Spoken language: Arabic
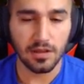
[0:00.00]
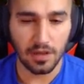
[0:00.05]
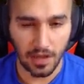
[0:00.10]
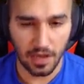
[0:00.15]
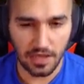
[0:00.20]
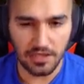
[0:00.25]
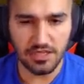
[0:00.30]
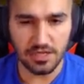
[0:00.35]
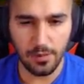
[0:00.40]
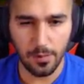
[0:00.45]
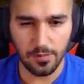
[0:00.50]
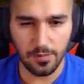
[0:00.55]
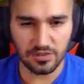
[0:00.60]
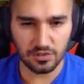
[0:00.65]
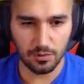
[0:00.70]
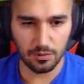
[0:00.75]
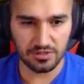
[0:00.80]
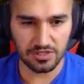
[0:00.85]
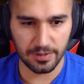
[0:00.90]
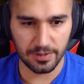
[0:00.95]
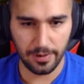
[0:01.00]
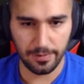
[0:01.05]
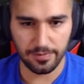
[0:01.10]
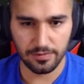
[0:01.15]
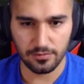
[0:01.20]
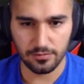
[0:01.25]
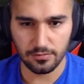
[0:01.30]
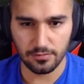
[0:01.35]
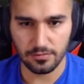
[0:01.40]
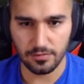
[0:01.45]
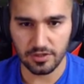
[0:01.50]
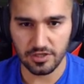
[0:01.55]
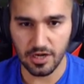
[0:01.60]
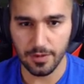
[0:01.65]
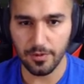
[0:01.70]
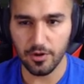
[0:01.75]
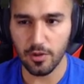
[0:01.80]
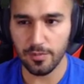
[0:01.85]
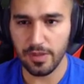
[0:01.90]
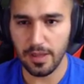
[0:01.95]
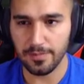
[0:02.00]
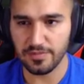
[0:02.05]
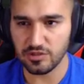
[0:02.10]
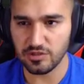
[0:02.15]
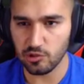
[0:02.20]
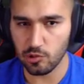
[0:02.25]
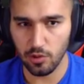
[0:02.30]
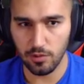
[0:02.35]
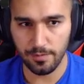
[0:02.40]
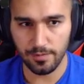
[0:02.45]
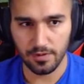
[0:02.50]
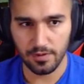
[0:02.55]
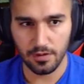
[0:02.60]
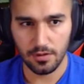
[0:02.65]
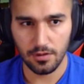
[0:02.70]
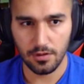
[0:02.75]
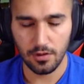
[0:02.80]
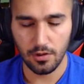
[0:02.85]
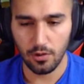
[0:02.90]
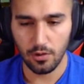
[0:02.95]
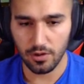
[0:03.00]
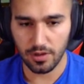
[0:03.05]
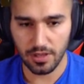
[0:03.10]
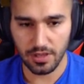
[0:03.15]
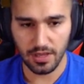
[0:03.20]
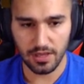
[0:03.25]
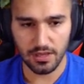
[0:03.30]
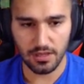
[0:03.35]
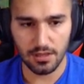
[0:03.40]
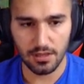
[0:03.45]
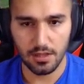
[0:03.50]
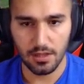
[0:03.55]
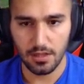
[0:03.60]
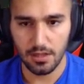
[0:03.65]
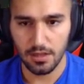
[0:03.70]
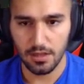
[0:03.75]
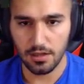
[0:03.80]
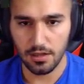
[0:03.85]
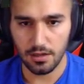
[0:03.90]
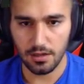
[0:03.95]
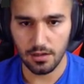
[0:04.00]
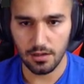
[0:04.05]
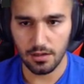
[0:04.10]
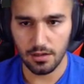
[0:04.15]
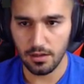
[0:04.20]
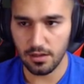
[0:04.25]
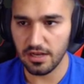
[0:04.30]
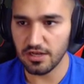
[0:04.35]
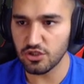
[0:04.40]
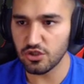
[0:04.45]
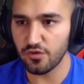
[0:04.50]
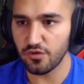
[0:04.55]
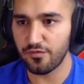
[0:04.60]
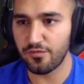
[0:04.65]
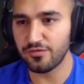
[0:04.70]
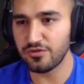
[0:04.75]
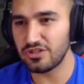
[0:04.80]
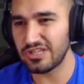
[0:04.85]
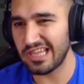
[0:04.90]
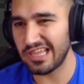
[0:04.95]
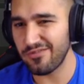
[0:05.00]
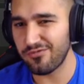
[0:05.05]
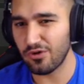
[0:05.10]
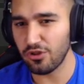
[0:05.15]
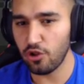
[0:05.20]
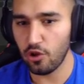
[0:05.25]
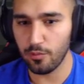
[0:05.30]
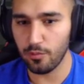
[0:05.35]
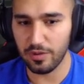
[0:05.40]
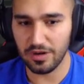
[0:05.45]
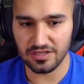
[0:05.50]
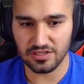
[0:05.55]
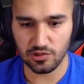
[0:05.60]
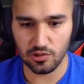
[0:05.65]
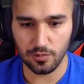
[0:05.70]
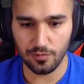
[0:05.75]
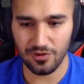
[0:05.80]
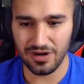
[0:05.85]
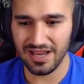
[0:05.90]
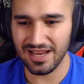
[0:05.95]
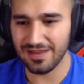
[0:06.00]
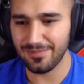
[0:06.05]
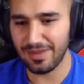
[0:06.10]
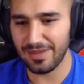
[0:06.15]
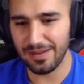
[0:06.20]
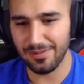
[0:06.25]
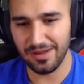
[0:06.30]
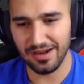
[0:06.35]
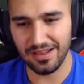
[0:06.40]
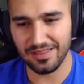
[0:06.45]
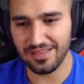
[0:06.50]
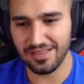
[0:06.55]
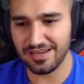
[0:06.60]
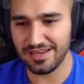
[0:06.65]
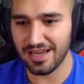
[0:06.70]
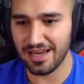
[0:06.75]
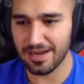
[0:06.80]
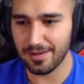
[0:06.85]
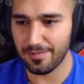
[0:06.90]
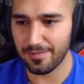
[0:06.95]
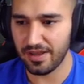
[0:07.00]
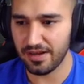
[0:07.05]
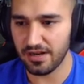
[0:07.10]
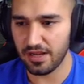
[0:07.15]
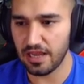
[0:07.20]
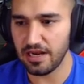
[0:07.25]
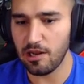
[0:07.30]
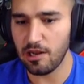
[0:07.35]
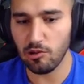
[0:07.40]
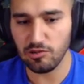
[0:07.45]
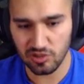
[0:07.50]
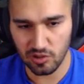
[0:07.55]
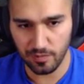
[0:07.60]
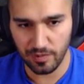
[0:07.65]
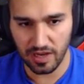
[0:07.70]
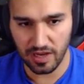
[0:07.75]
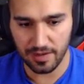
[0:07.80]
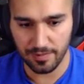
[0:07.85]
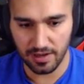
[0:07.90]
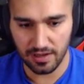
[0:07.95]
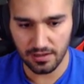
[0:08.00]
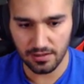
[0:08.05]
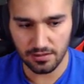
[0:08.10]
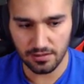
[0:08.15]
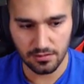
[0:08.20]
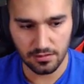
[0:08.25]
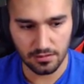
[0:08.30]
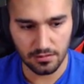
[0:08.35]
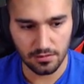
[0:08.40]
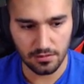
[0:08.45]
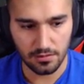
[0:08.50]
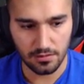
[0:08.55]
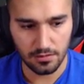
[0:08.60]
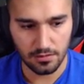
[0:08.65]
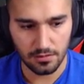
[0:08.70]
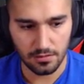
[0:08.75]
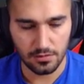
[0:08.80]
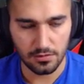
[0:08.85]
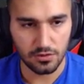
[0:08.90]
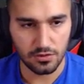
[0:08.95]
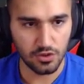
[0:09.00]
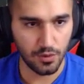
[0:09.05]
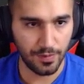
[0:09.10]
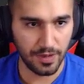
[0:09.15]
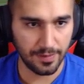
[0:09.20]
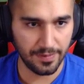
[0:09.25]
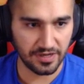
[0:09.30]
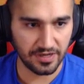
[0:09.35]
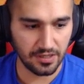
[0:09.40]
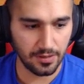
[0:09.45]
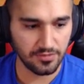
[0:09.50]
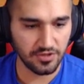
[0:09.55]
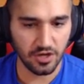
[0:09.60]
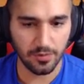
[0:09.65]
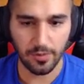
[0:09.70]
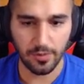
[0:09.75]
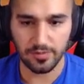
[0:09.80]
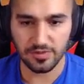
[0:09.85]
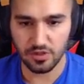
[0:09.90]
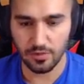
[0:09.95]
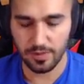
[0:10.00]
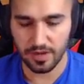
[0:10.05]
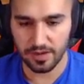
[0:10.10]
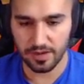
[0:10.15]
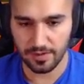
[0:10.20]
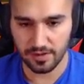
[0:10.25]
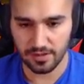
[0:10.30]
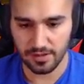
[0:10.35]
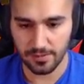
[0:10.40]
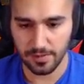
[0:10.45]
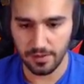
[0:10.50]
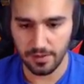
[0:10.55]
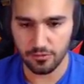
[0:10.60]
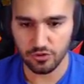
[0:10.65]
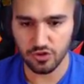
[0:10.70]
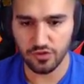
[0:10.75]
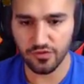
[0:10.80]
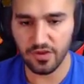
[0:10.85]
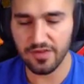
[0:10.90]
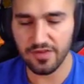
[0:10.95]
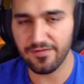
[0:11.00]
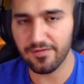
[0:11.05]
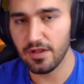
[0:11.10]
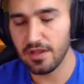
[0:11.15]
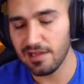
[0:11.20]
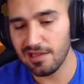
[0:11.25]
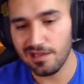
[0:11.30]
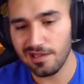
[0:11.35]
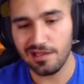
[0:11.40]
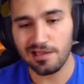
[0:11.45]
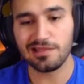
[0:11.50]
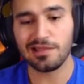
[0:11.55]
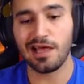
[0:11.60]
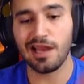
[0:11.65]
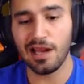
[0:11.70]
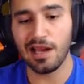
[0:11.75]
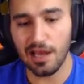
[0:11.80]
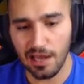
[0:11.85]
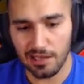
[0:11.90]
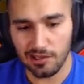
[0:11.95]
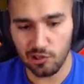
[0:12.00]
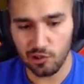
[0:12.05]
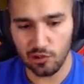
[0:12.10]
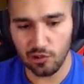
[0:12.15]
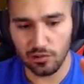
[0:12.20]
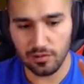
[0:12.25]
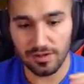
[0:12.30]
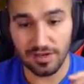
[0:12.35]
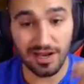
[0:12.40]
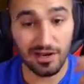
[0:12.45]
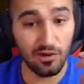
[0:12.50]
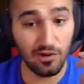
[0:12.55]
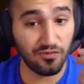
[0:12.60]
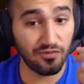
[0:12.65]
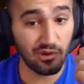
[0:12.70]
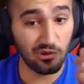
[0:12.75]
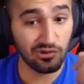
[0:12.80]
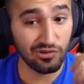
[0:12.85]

خلينا نجربه بسكوب شباب نجرب لكم اياه بسكوب اوكي آه لنشوف كيف وضعه بالسكوب ولكن معلم هلا الدنيا خربانه خلينا ناخذ سكوب اربعه باربعه عشان نجربه بسكوب اربعه تمام ونشوف كيف طلقاته لانه فيه